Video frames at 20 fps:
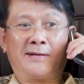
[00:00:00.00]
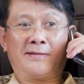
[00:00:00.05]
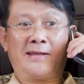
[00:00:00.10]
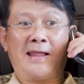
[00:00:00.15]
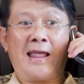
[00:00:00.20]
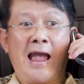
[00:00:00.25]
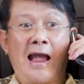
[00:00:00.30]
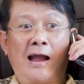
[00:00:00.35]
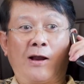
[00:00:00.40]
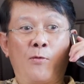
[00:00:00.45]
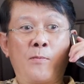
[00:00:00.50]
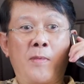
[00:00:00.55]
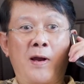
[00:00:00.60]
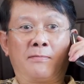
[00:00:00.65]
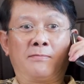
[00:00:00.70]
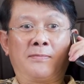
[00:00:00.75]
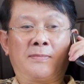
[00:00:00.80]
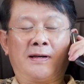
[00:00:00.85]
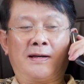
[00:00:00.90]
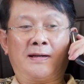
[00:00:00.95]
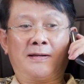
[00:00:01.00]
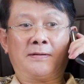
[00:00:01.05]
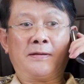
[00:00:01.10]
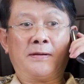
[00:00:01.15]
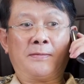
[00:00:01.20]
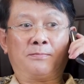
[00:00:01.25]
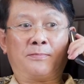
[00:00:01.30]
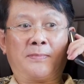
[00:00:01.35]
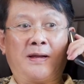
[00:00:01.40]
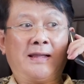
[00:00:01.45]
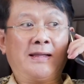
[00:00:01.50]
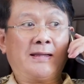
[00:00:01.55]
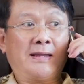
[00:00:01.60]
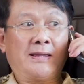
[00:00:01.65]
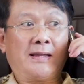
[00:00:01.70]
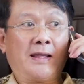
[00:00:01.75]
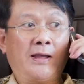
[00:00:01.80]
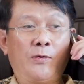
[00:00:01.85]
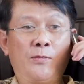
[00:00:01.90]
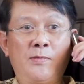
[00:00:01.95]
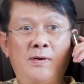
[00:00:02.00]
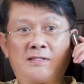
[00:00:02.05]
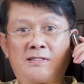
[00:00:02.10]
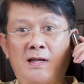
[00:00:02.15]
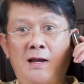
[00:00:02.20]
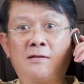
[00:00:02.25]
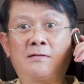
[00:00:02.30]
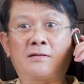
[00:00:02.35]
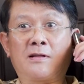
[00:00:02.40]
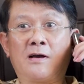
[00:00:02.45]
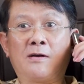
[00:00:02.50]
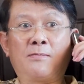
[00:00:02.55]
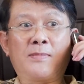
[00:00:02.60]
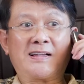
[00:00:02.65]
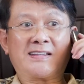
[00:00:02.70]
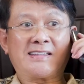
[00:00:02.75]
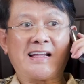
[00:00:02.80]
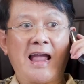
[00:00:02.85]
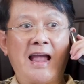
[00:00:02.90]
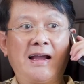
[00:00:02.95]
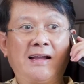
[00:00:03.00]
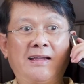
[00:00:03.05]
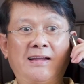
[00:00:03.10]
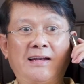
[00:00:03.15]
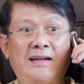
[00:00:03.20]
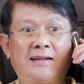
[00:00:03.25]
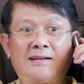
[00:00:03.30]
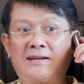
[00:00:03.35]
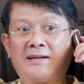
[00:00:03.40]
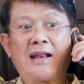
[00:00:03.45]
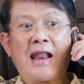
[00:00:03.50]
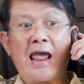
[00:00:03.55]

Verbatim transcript: nhà của mình mà mấy cái kiểu mà sơn tường mà sáng vậy là